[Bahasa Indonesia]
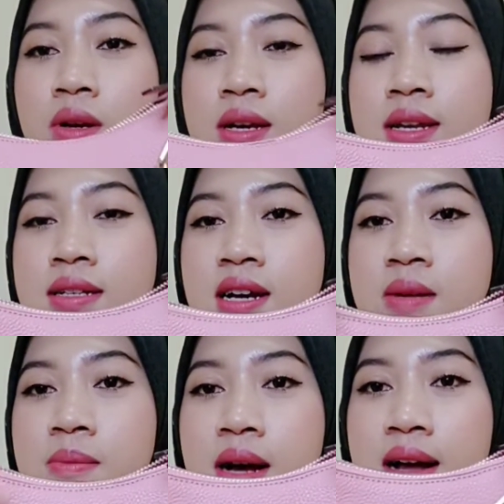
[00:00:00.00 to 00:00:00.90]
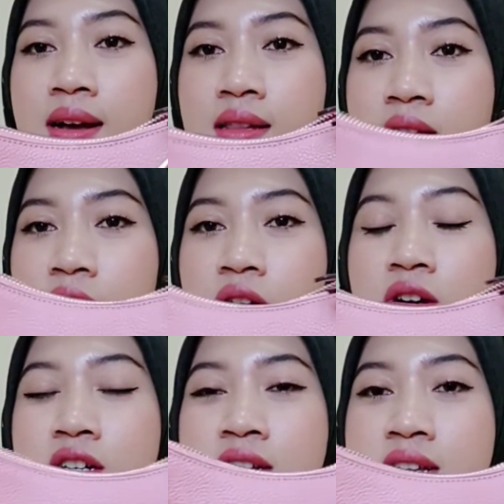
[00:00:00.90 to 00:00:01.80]
ini cakep banget
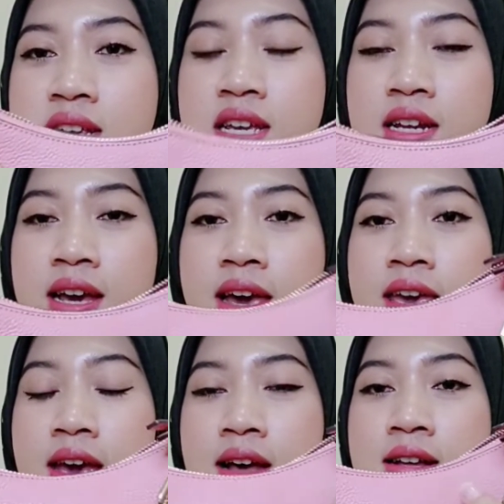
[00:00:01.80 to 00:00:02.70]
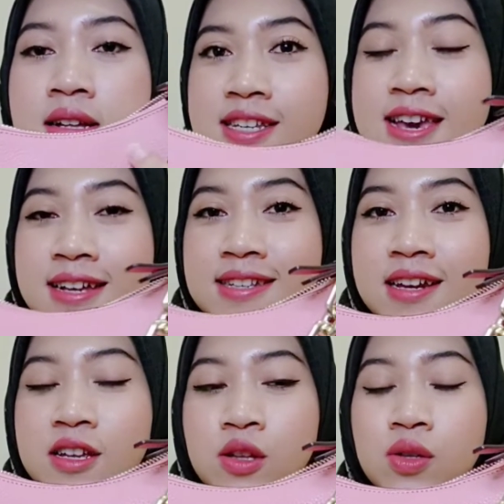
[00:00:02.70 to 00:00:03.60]
kalau jadiin kayak
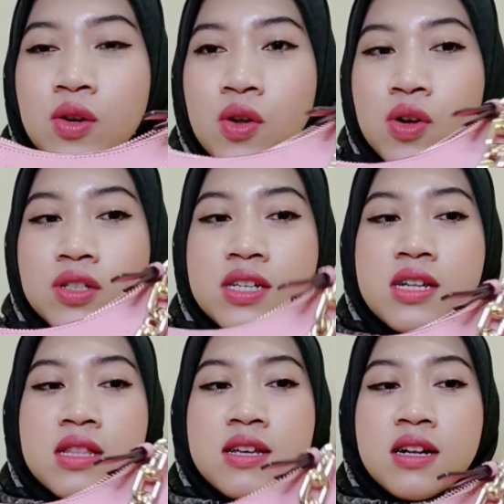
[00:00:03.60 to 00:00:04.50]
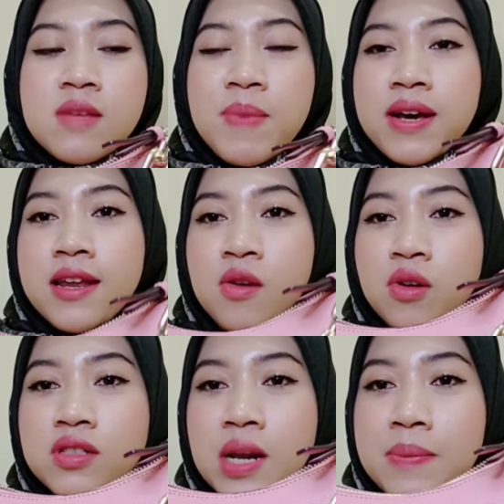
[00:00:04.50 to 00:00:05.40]
hiasan gitu loh jadi tinggal dipakein
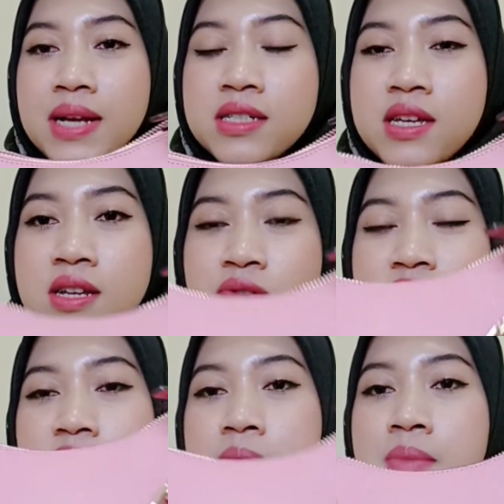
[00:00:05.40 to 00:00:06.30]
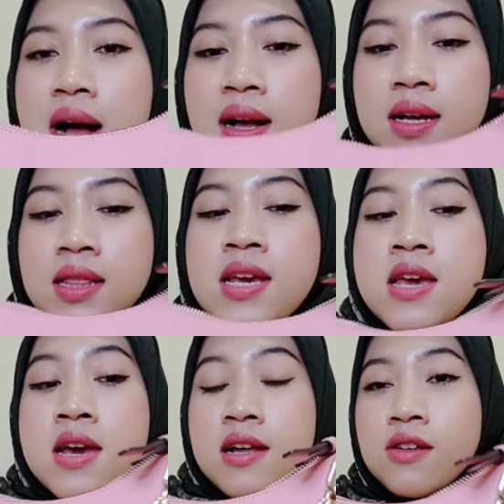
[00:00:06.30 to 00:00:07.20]
long strap aja ini udah cakep banget
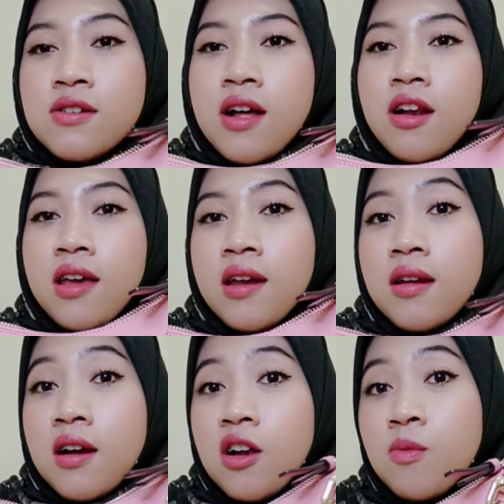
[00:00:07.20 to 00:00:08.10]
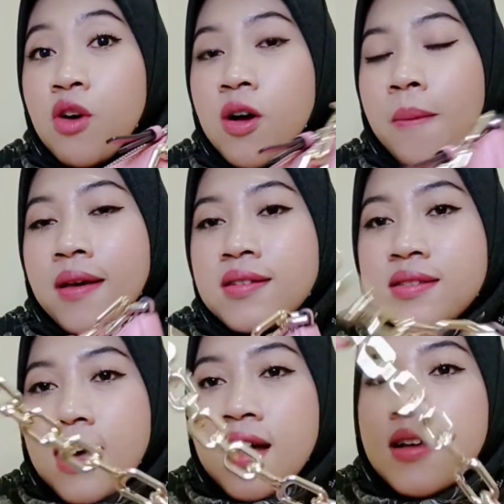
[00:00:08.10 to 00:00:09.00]
atau kalian kalau mau ke
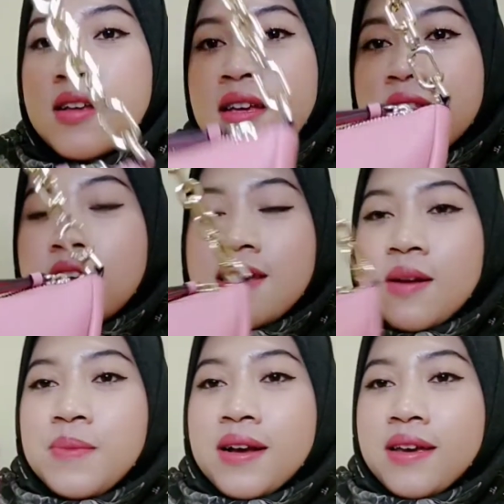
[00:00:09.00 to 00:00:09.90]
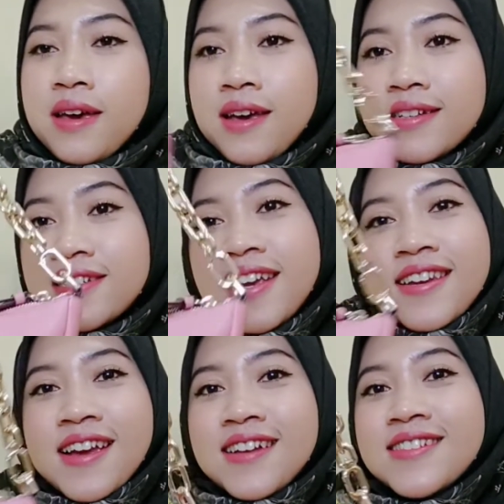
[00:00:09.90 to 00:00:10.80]
pesta tinggal pakai
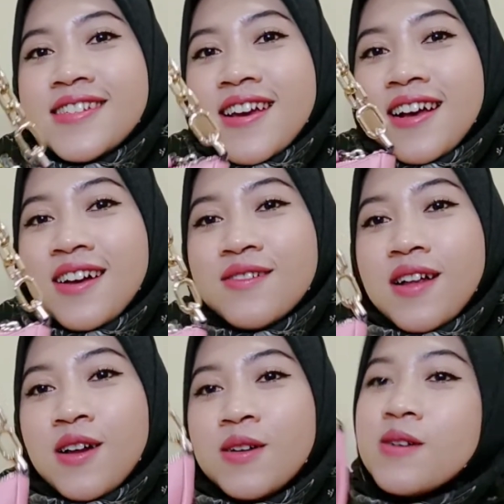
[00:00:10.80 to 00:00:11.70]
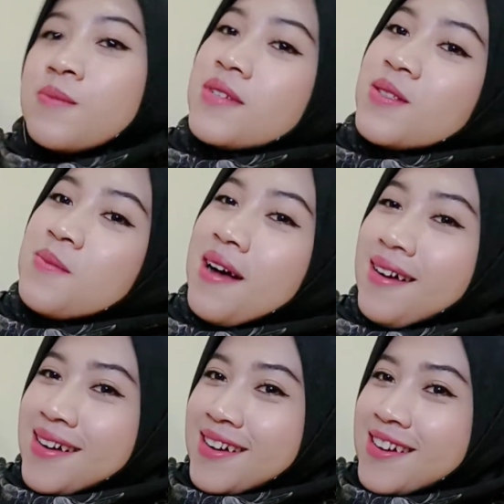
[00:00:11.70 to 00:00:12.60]
chainnya aja udah gemes
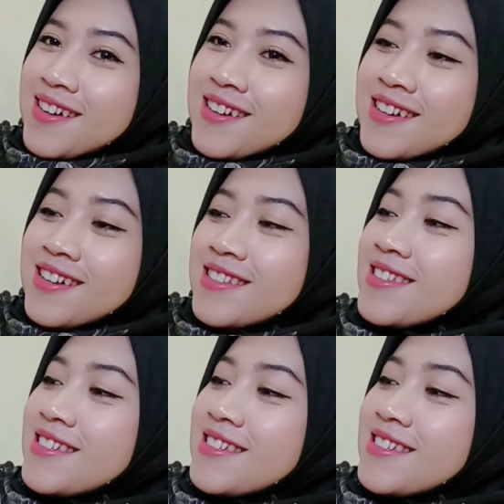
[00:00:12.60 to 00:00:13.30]
banget